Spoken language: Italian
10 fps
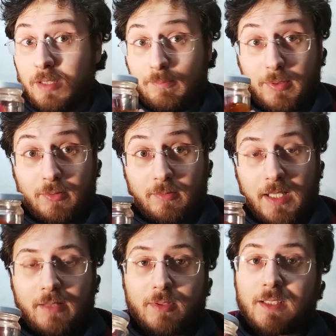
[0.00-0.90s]
in più.
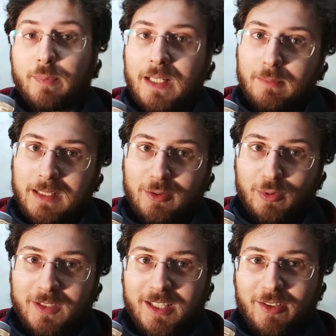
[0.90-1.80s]
È un esperimento
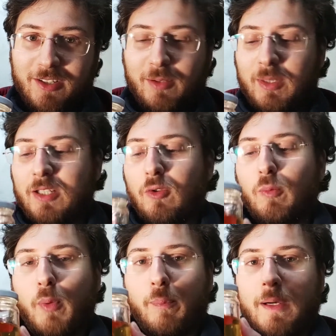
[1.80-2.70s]
ulteriore, quindi ho
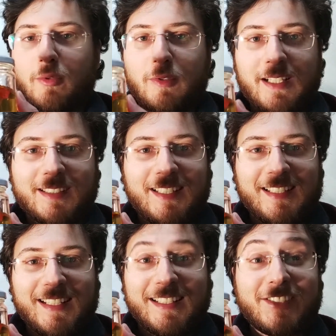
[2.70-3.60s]
un po' paura di
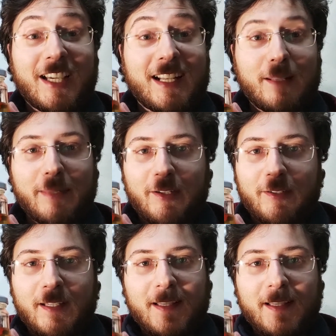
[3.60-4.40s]
danneggiarla, però